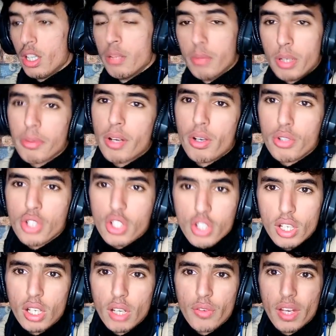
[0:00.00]
المهم خوتي ان
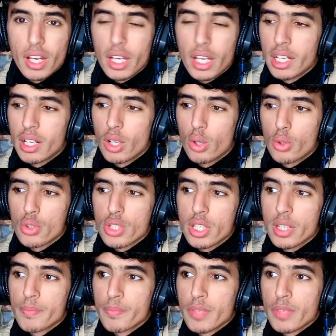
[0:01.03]
شاء الله فيها خير اخوتي